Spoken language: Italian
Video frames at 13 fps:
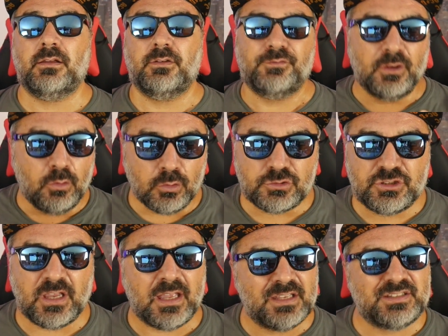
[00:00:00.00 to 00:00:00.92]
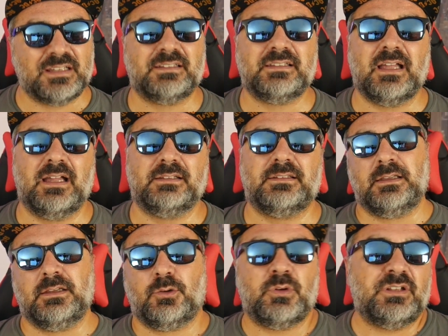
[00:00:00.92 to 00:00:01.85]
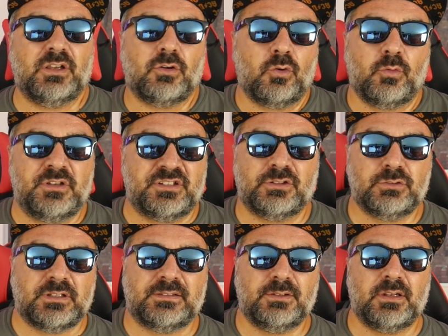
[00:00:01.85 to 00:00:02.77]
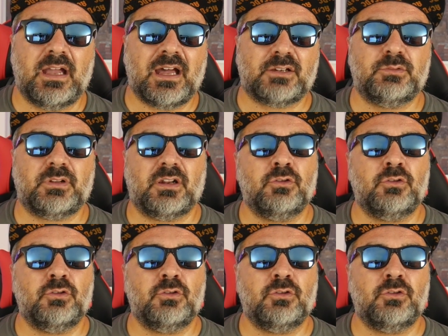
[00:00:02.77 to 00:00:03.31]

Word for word: veloce e scattante. Quindi con questa dotazione hardware